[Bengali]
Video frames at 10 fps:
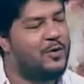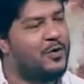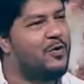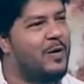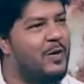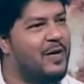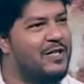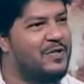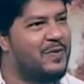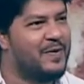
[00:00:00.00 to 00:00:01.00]
তত ভালো কাজ
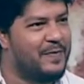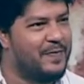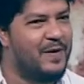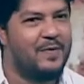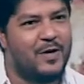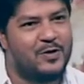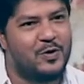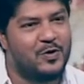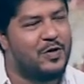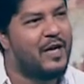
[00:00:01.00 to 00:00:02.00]
হবে এবং মানুষ
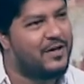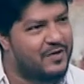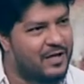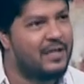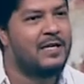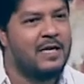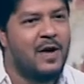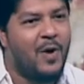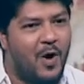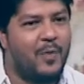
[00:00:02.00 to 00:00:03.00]
ততই অ্যাট্রাক্ট
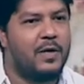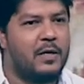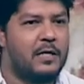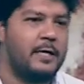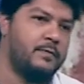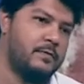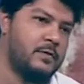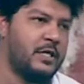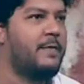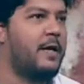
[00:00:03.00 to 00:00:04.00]
হবে এটা
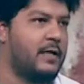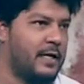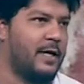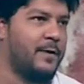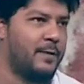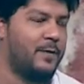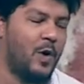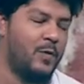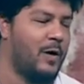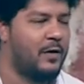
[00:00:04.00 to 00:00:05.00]
যেই বানাক না কেন
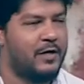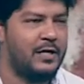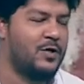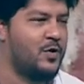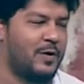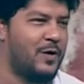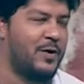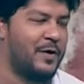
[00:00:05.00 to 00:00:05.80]
গল্প ভালো থাকলে সবই ভালো হয়